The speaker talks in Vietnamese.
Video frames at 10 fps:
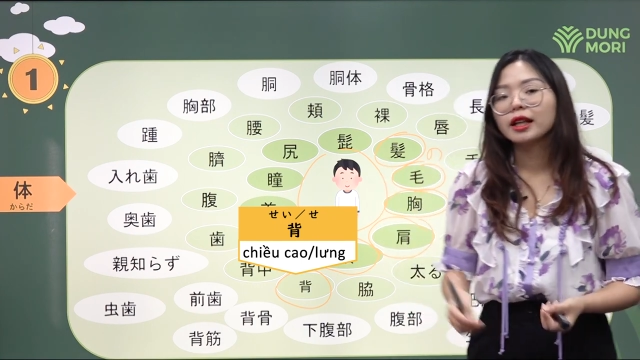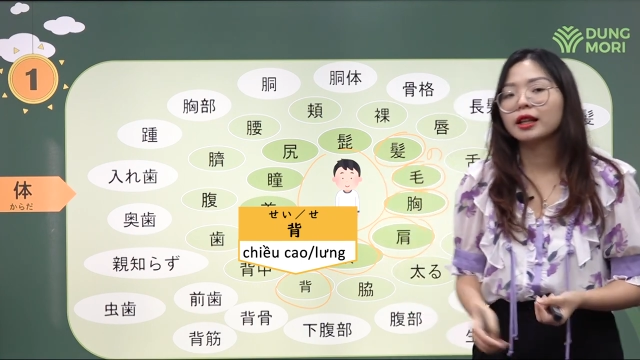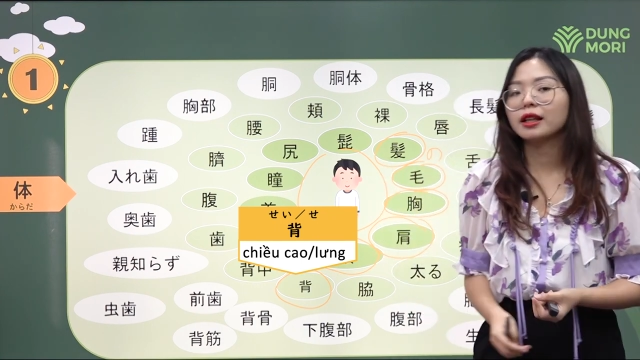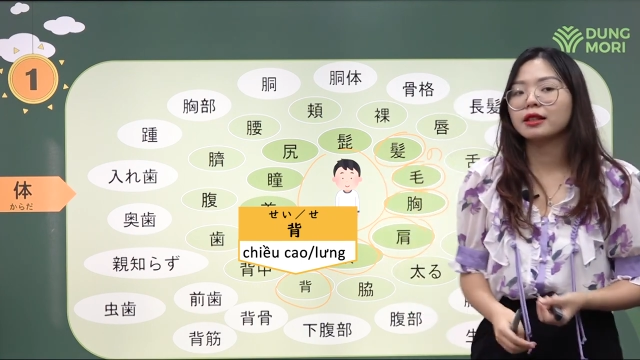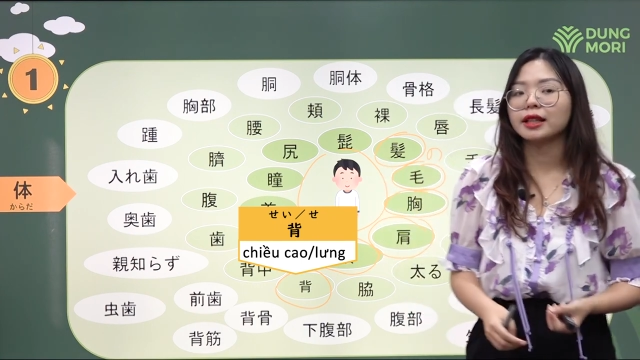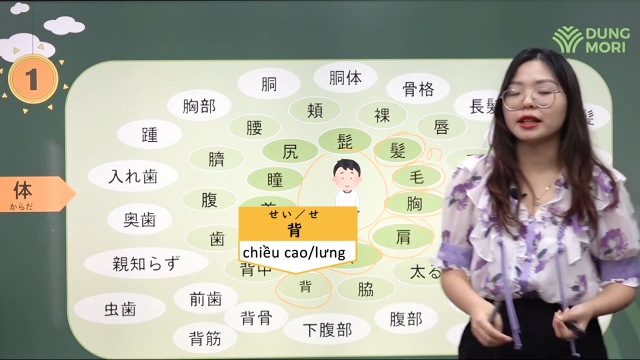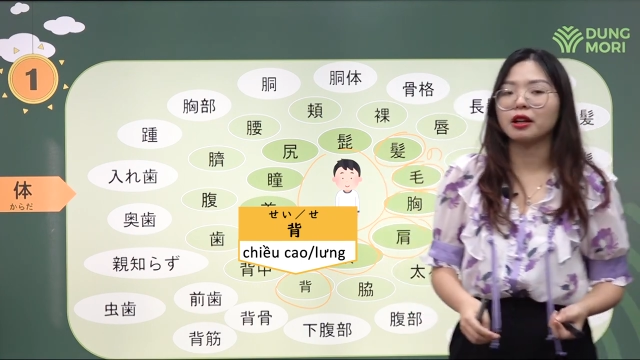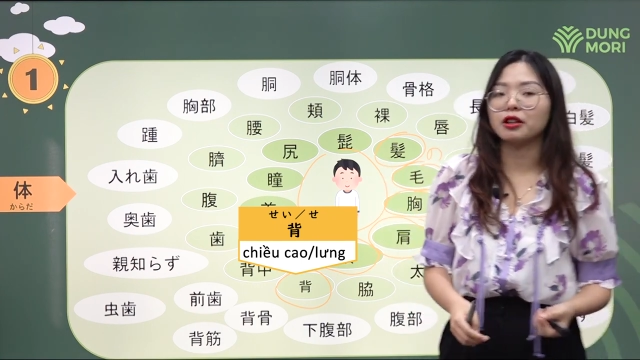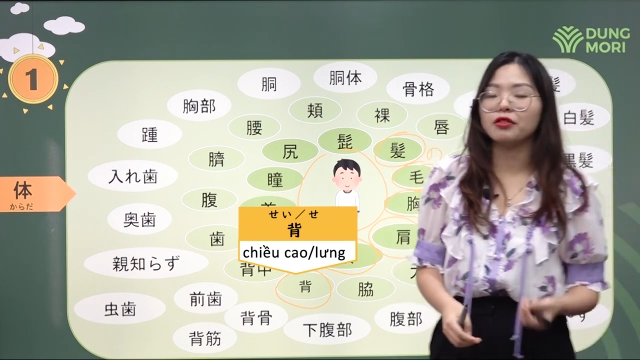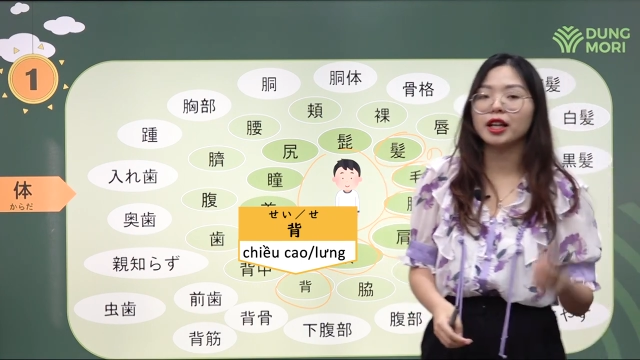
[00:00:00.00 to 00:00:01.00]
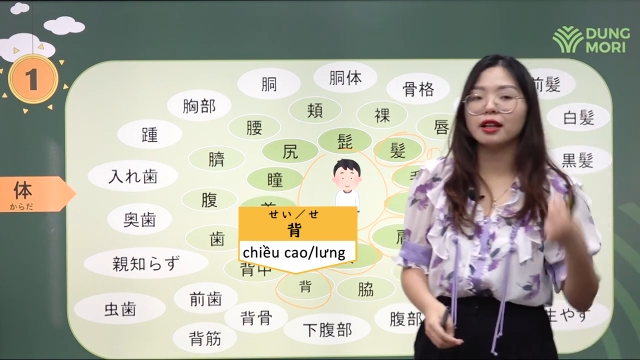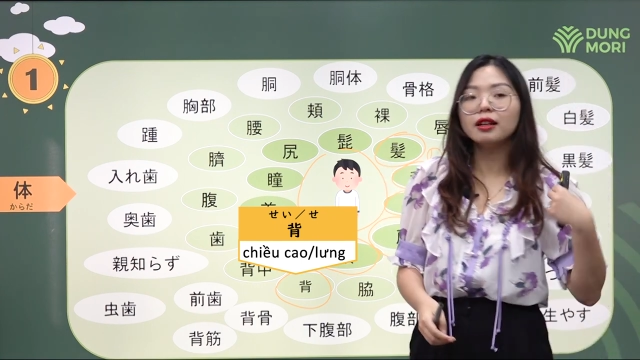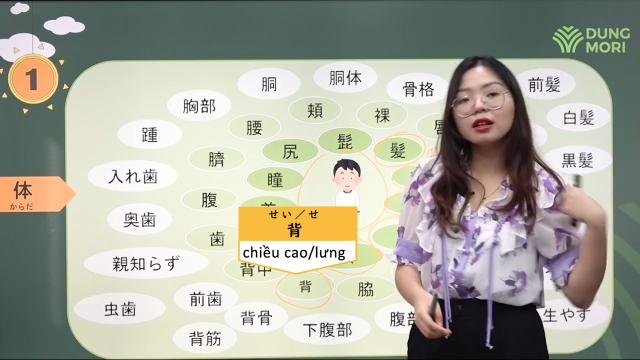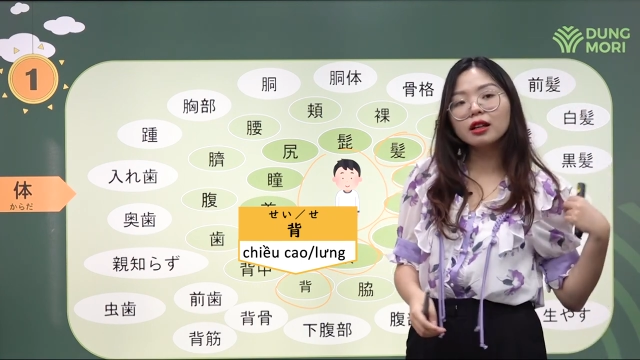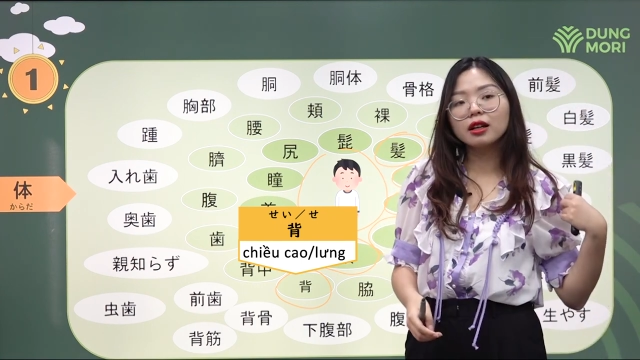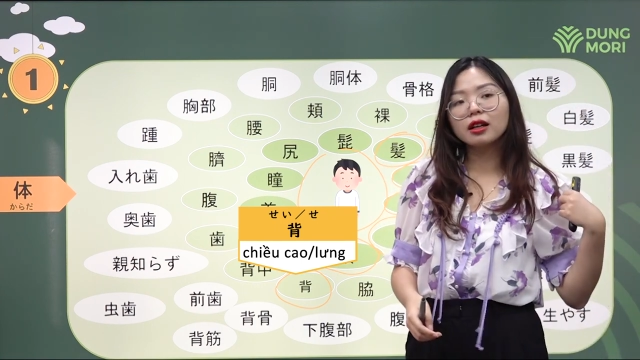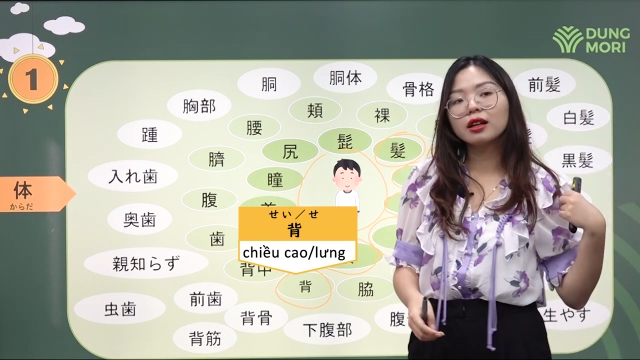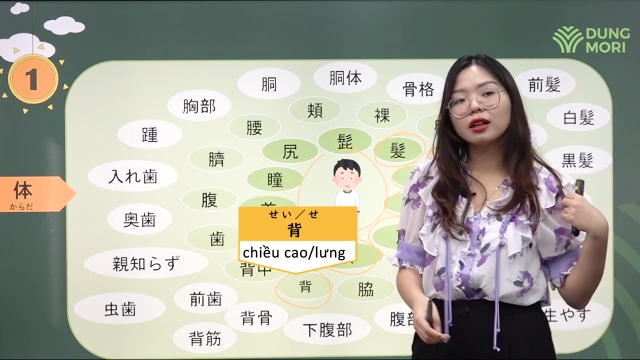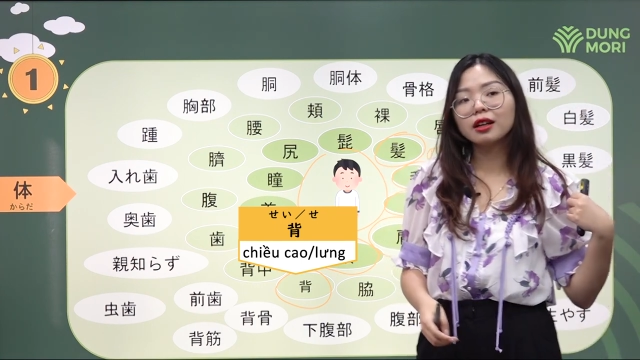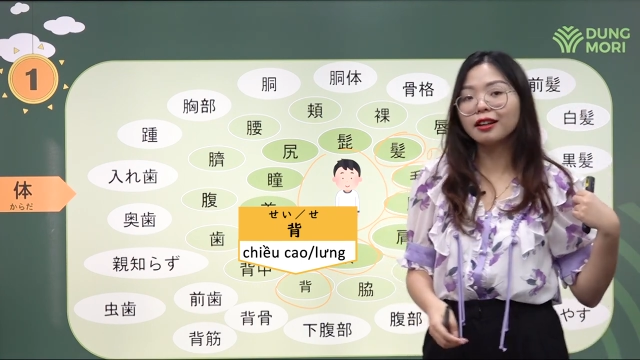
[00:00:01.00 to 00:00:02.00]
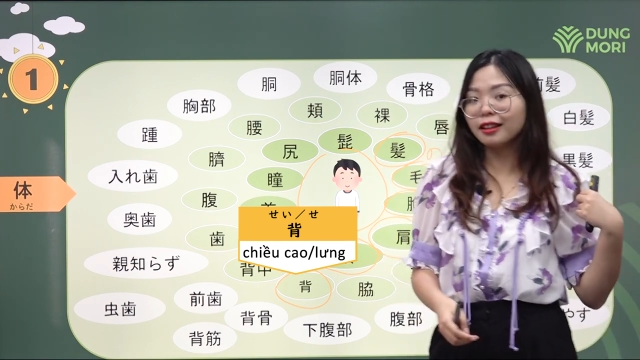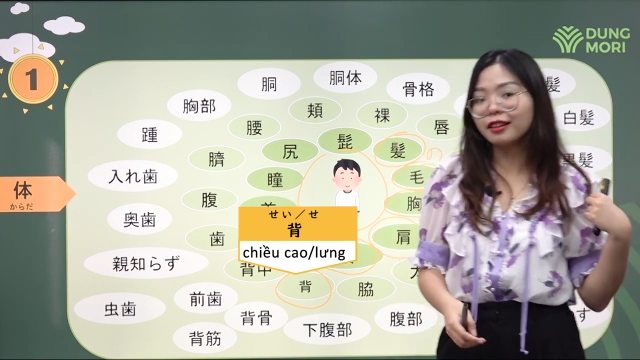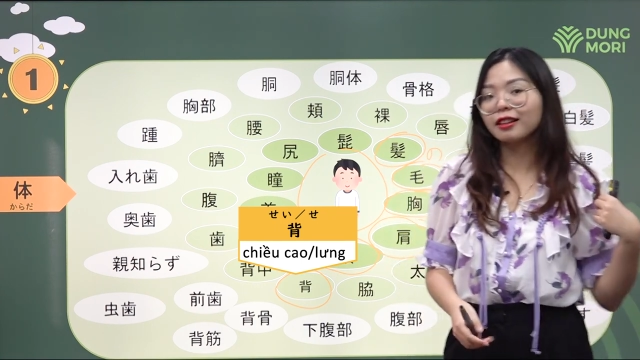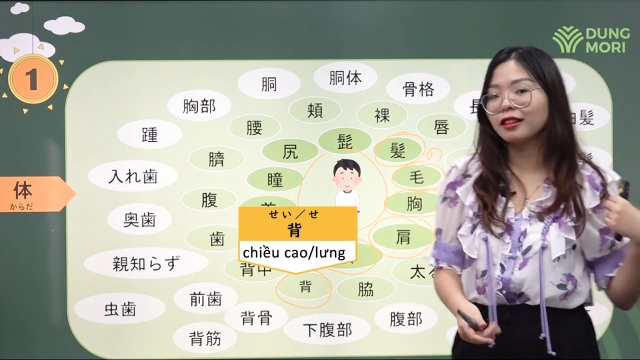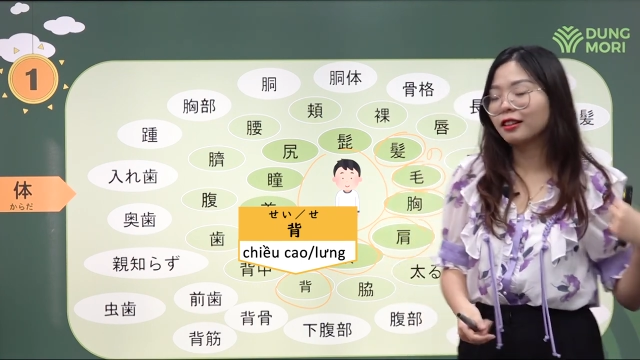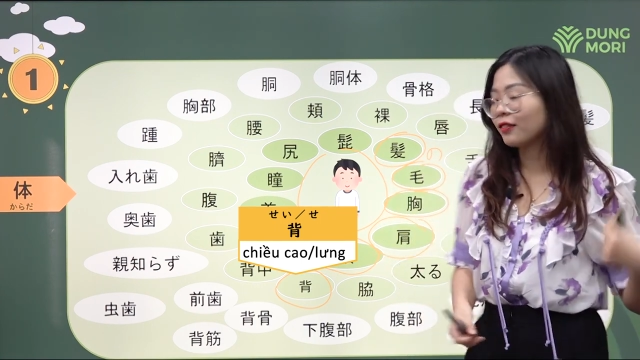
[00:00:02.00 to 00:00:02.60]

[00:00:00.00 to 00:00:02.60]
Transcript: thì nó sẽ nói về lưng lưng